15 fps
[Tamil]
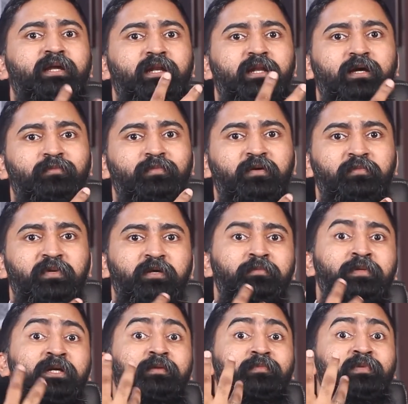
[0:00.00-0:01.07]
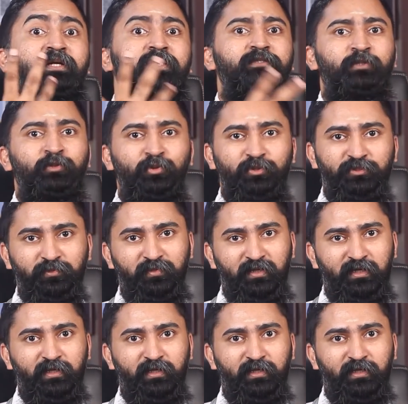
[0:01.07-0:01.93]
இல்லாமல் மிக மிக மிக சந்தோஷமாக